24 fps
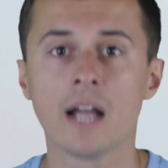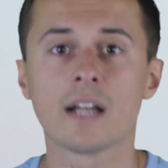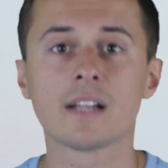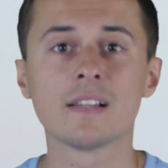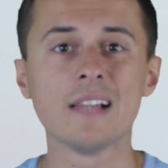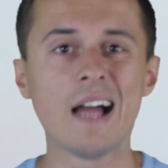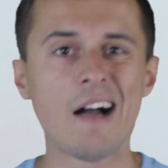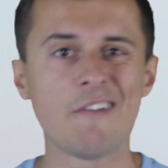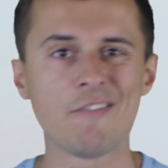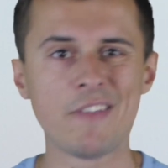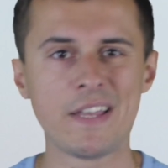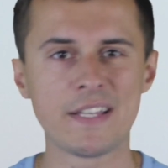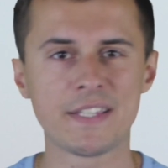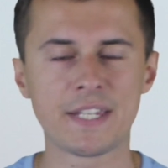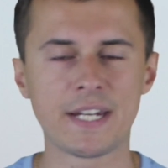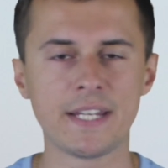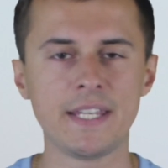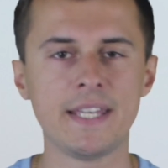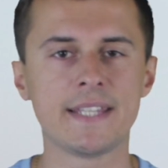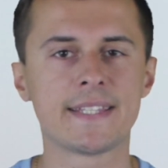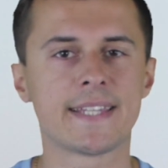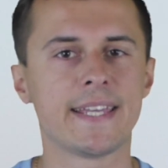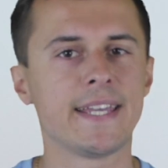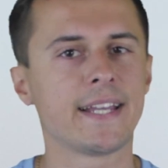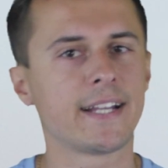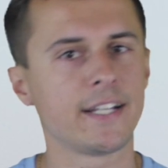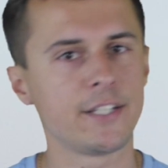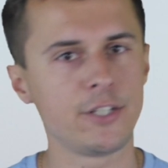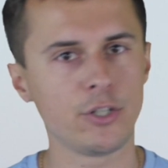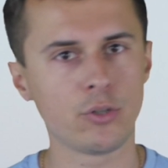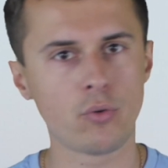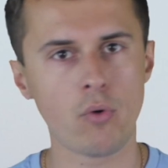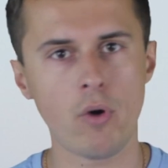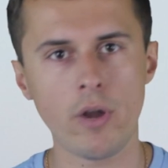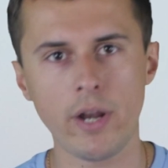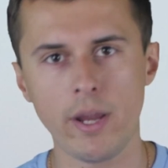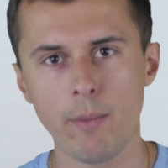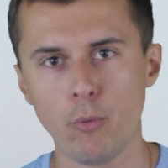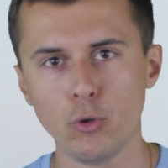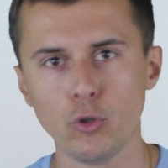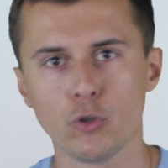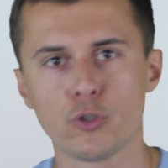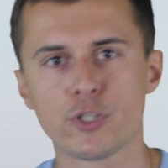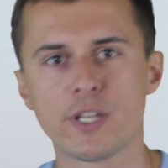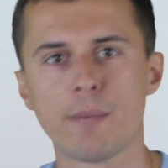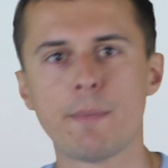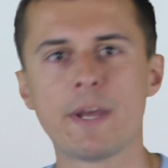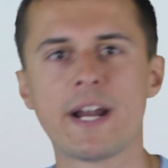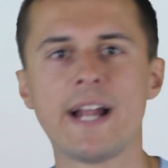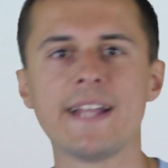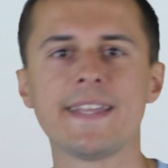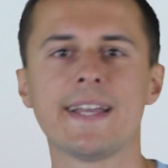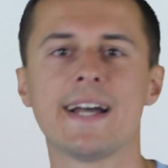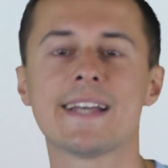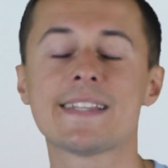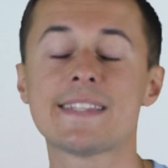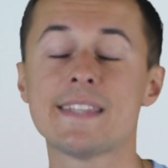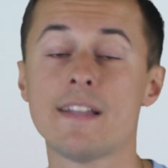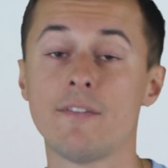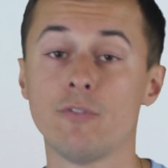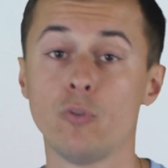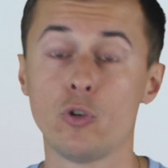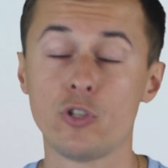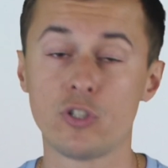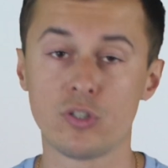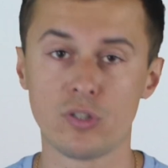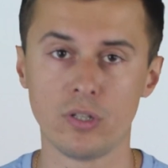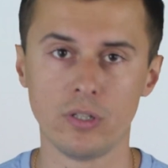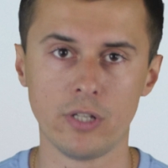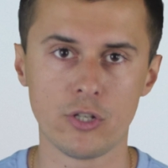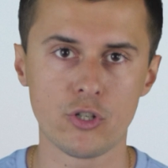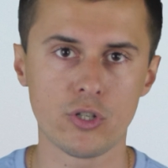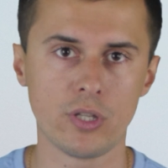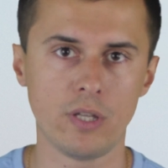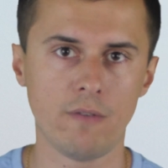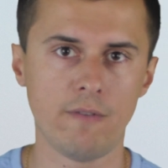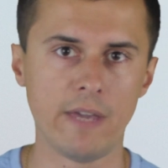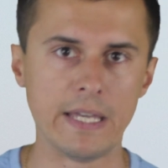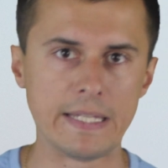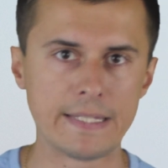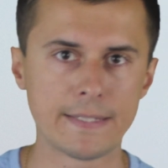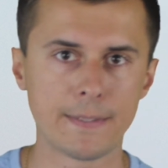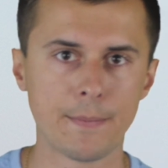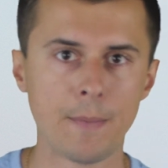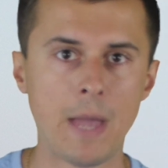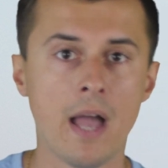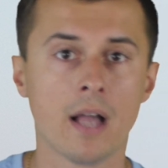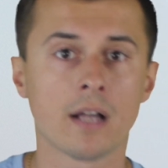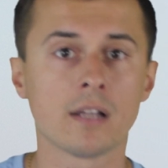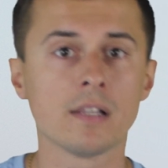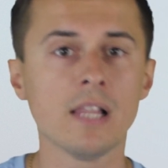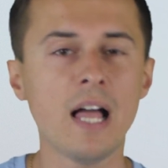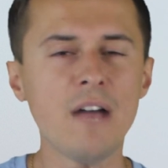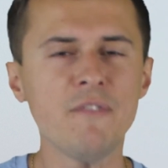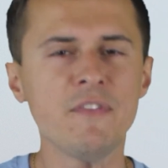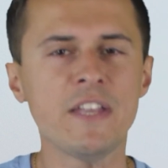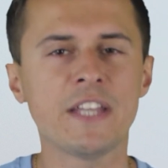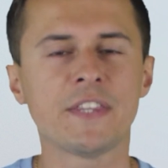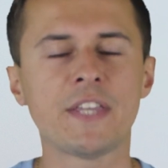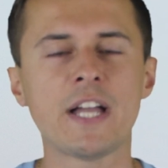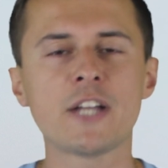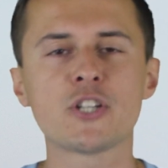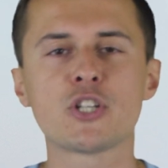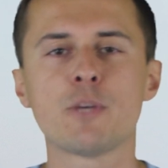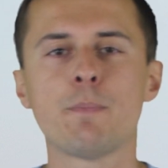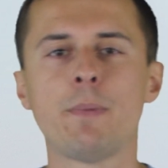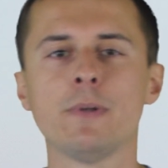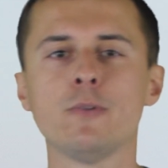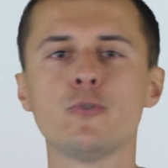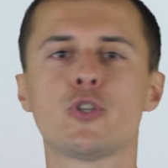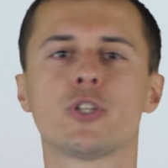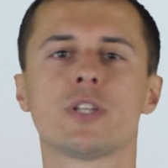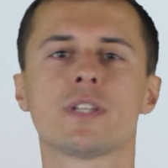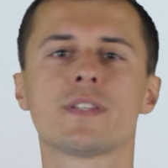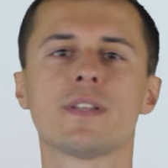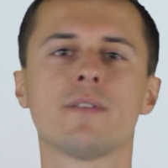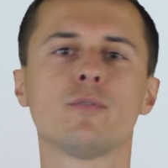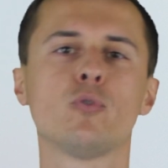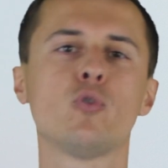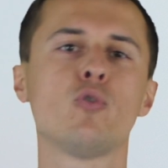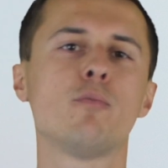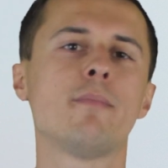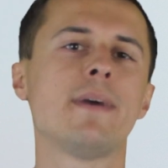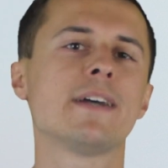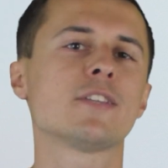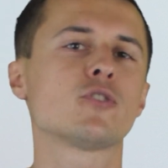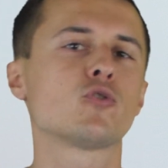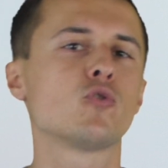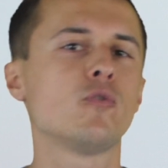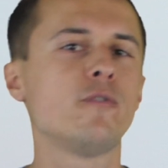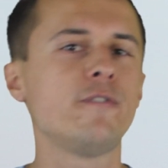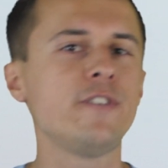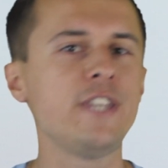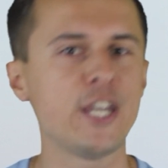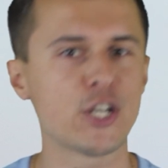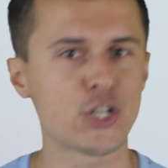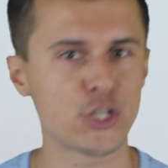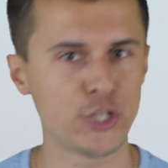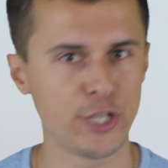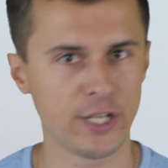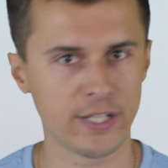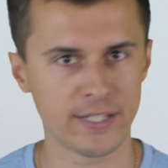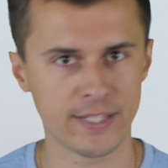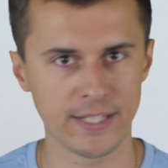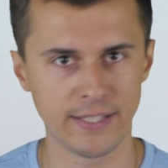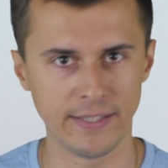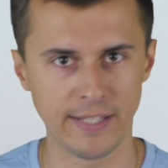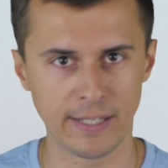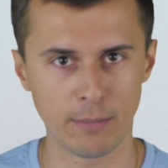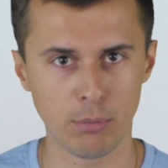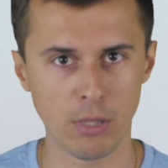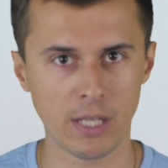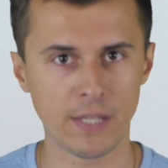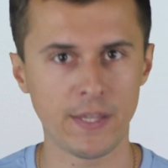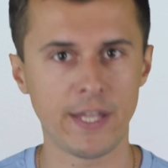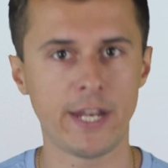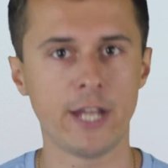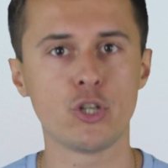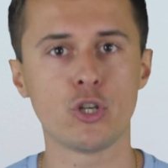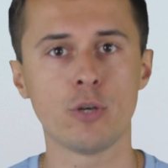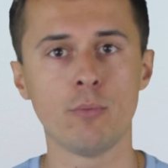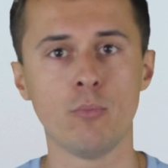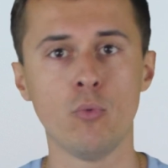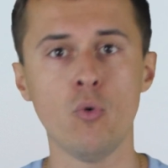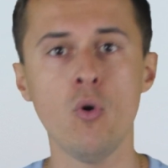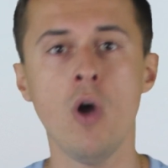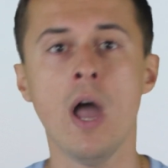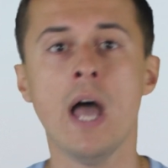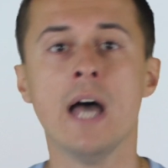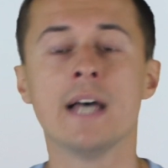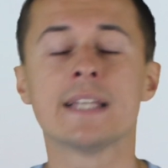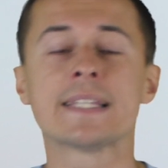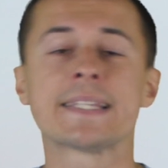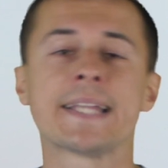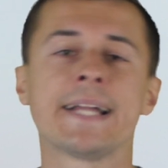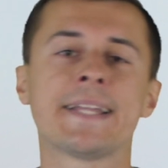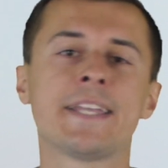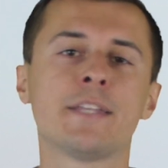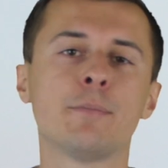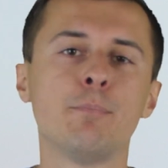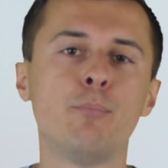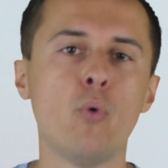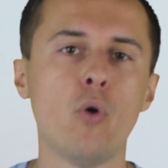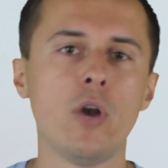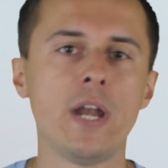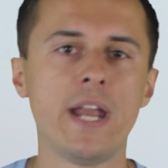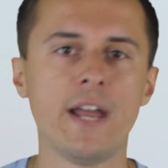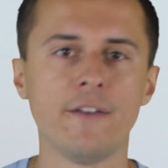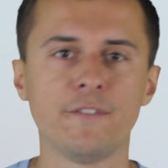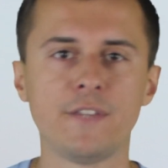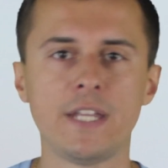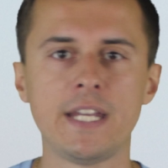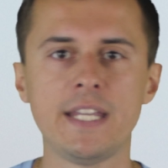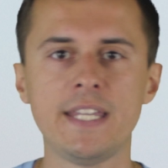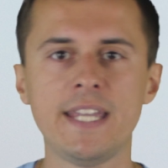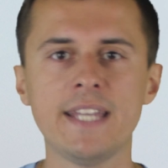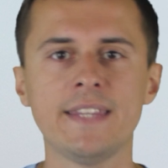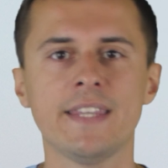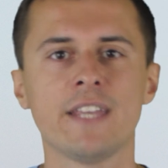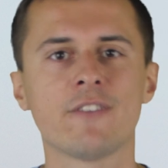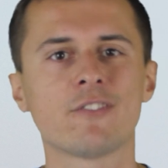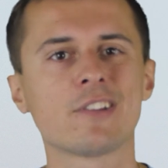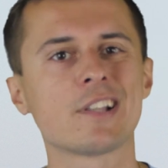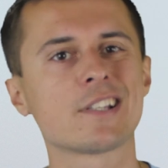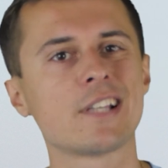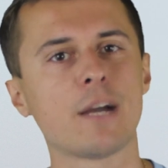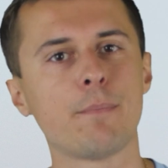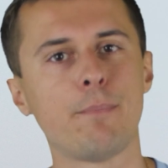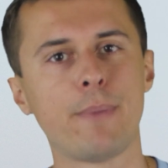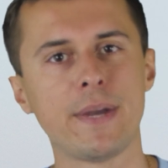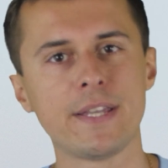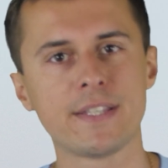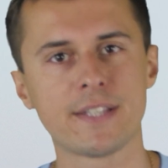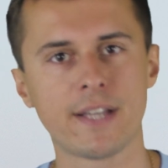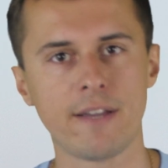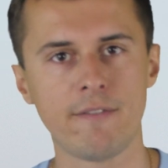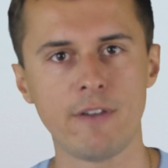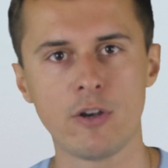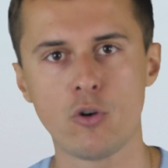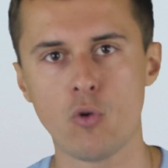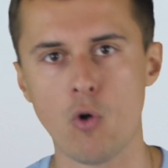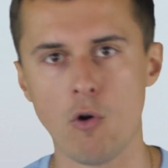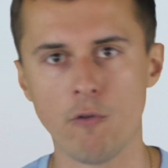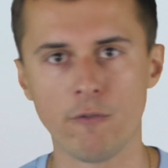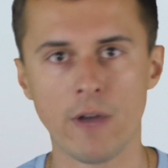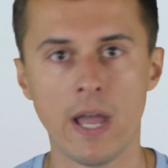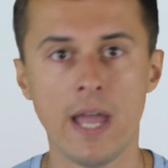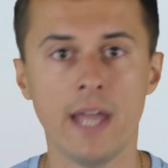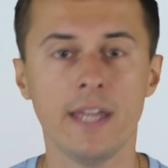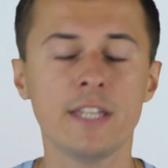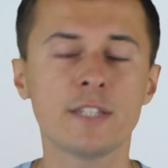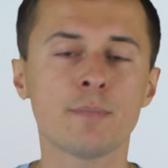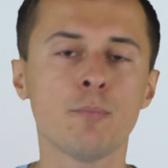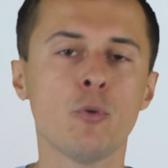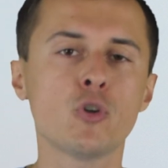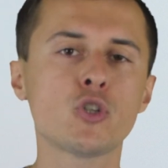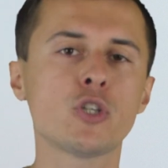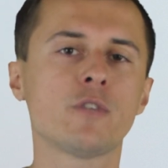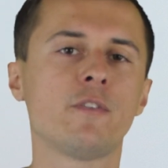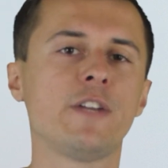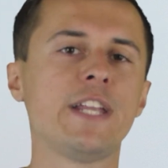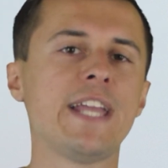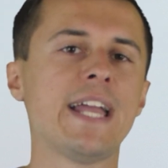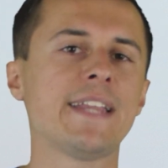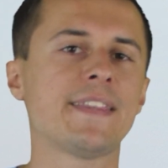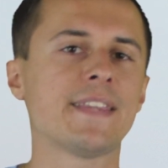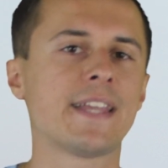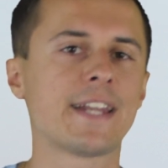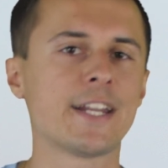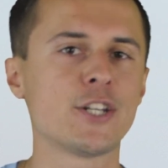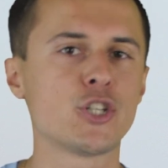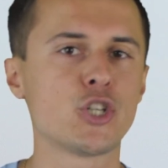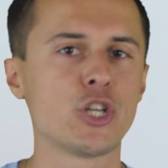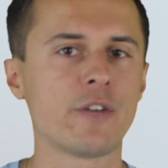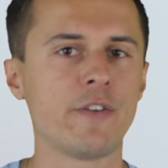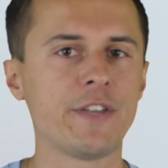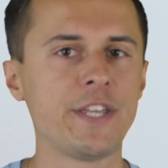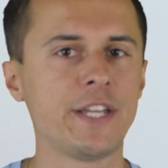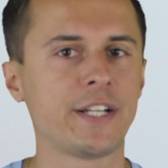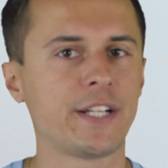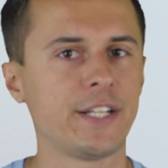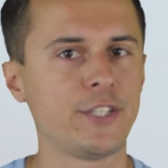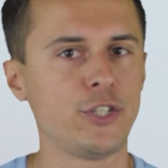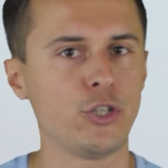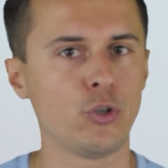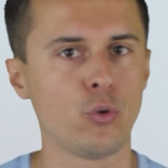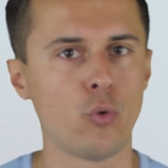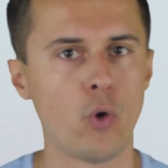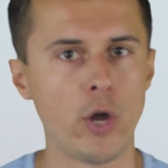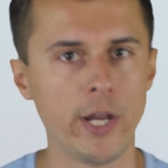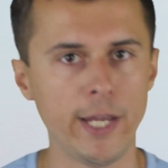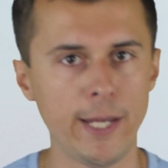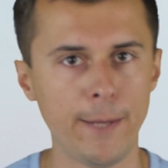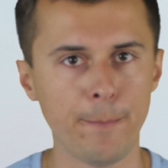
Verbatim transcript: Главная страница и категории будут собирать основной ссылочный вес – Главное также получит основную массу внешних ссылок, благодаря чему станет более авторитетной в глазах поисковиков и сможет влиять на ранжирование категорий.